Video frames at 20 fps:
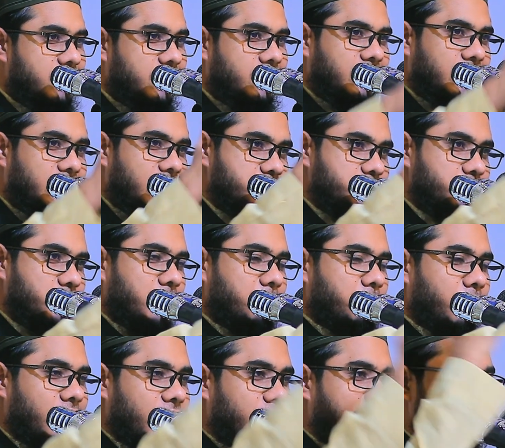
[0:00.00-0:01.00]
ঠিক কিনা
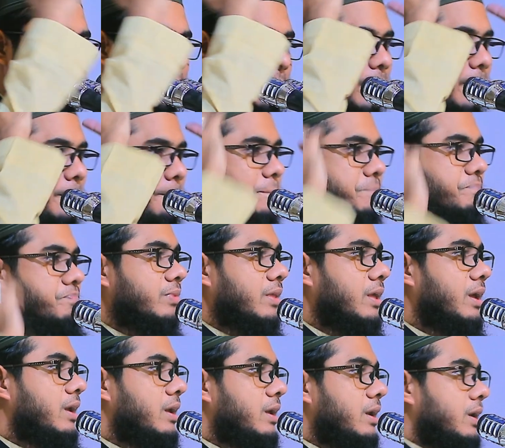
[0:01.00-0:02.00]
জুড়ে বলেন
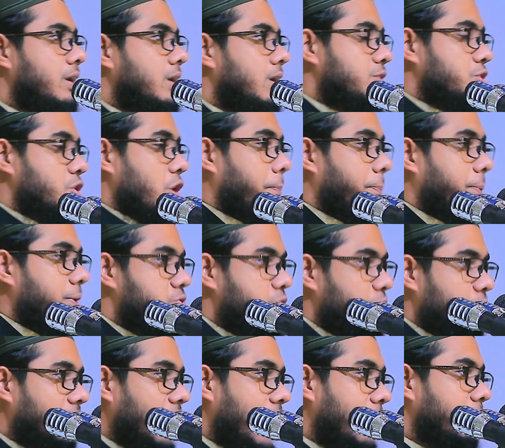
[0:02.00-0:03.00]
সব
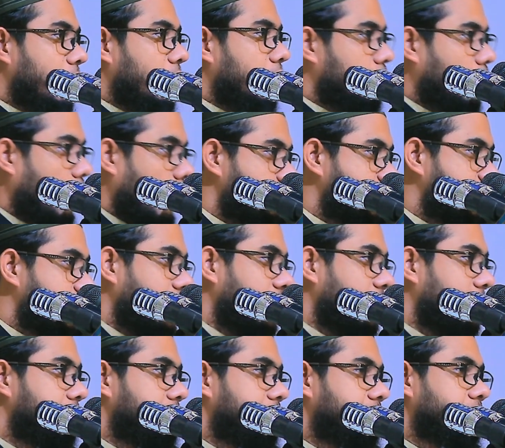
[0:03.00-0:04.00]
কিছুর দাম এখন কমছে